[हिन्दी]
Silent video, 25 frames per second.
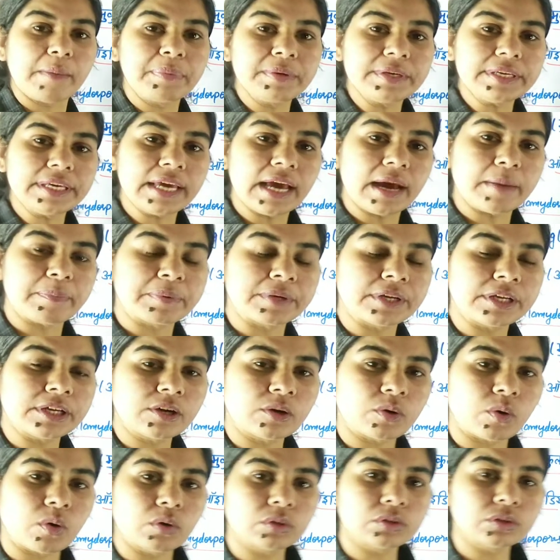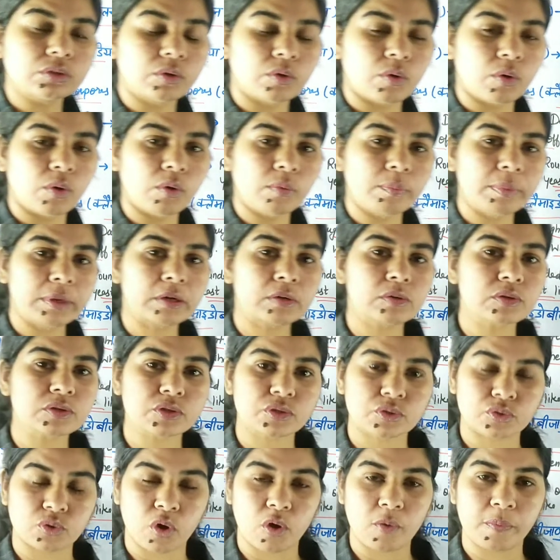अभी ये अपनी ग्रोथ को बिल्कुल
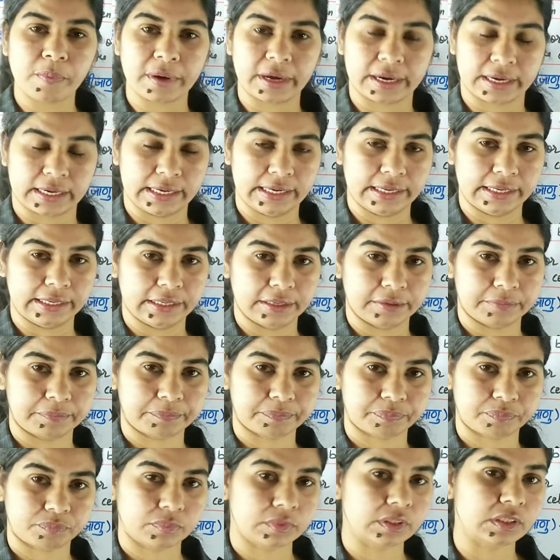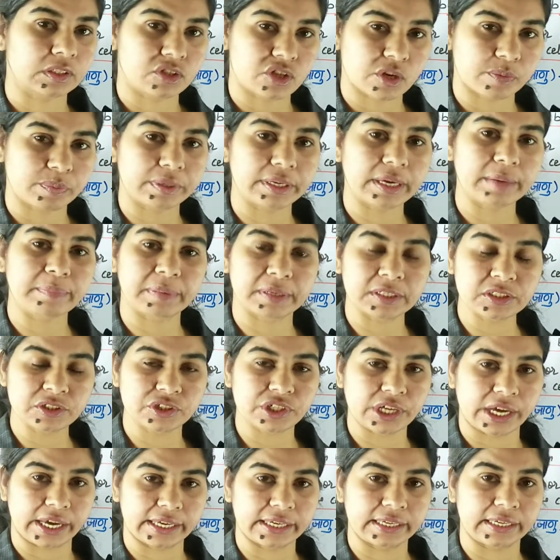स्टॉप कर लेंगे जब ये बन
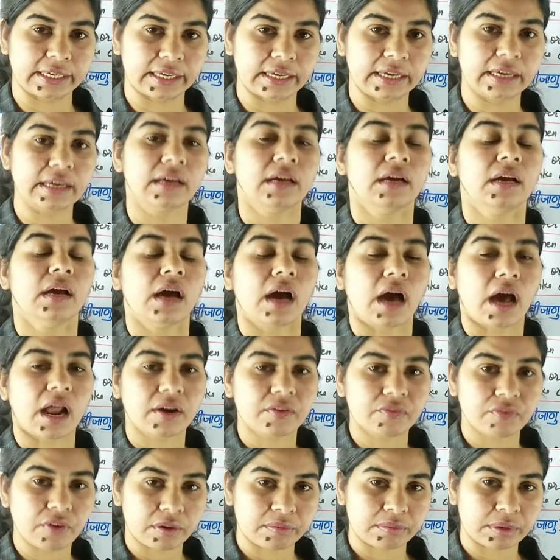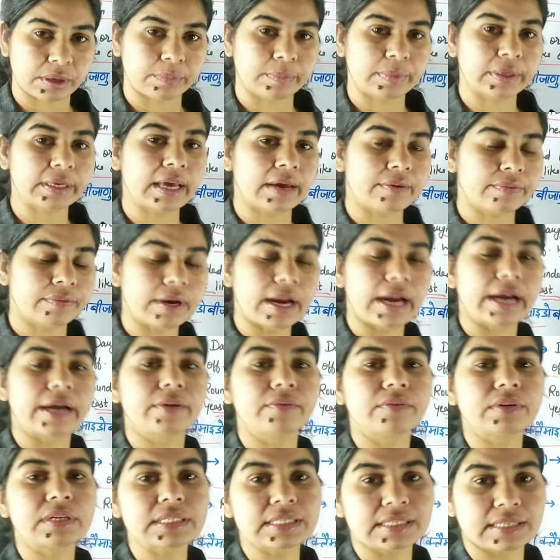जाएंगे अनफेवरेबल या फिर
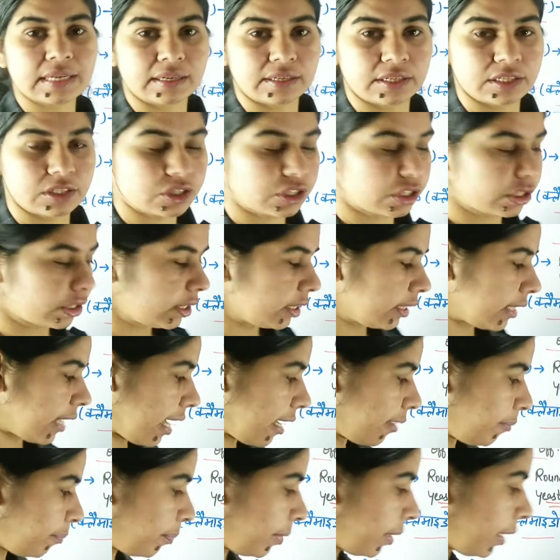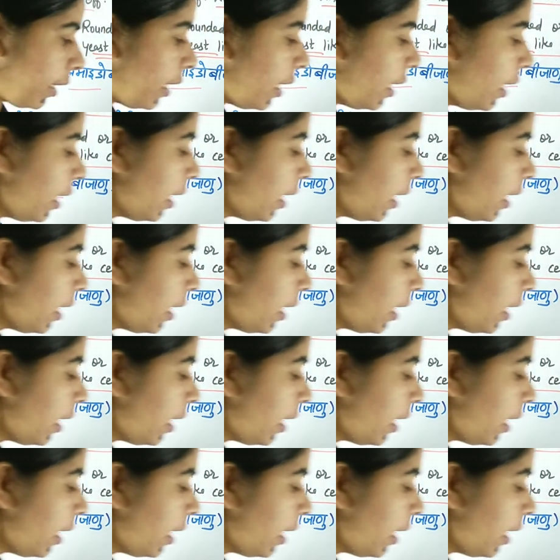एडवर्स कंडीशन के टाइम पे